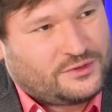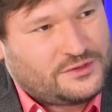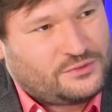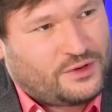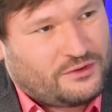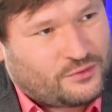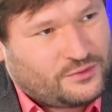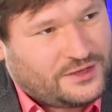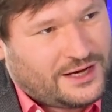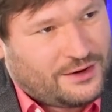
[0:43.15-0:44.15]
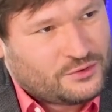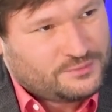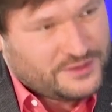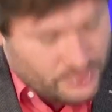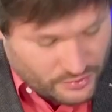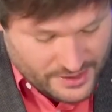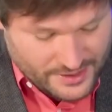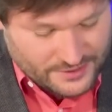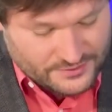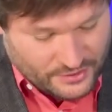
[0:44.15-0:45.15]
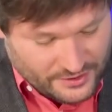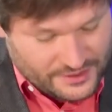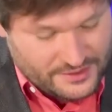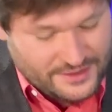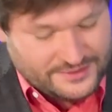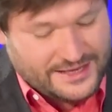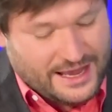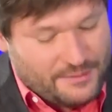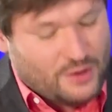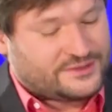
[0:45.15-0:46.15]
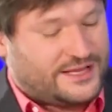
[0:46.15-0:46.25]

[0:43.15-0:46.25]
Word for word: nicht nur aufgrund Ihrer Ausbildung, sondern Sie haben auch